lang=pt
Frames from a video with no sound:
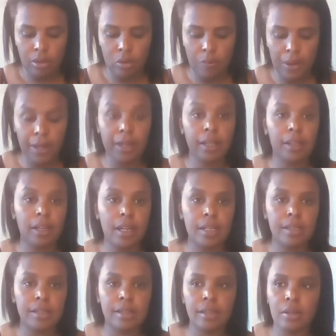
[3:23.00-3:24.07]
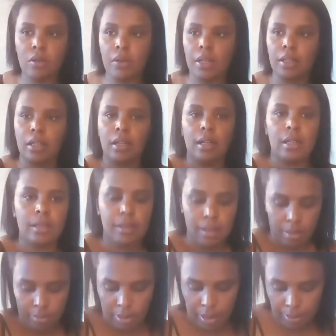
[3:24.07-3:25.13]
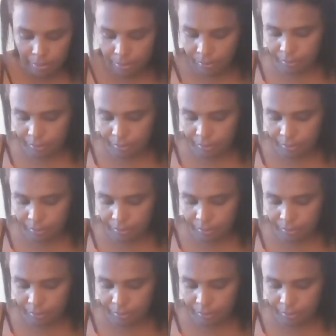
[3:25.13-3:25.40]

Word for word: Eu paguei R$3,50 nessa também.